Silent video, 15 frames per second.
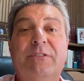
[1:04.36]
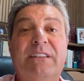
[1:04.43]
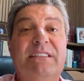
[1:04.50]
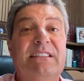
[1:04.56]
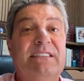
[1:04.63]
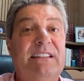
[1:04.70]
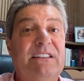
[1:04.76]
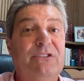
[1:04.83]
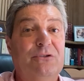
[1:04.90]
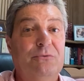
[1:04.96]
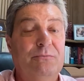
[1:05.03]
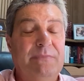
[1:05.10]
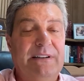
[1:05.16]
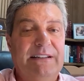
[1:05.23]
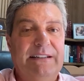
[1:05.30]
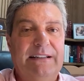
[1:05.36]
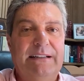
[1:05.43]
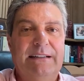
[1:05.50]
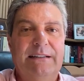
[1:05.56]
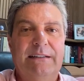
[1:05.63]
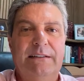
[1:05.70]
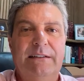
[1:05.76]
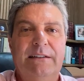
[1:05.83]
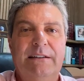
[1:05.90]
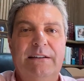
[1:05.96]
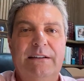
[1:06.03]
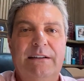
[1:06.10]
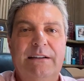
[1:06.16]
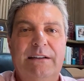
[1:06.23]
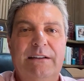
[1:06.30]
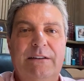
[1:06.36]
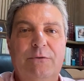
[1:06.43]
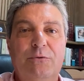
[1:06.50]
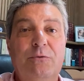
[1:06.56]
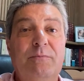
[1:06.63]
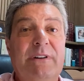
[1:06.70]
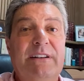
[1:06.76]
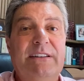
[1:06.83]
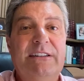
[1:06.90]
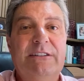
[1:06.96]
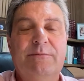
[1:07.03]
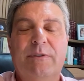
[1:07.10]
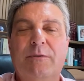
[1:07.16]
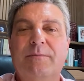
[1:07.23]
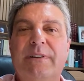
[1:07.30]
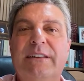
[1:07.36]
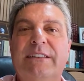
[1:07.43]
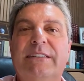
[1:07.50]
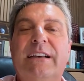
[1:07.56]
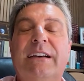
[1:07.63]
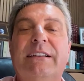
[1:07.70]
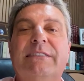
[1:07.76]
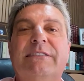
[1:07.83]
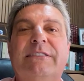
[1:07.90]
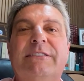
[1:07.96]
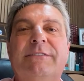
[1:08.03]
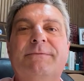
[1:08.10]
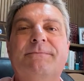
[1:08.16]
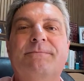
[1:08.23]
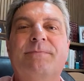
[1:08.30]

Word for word: à existência humana, o humanismo, a humanidade.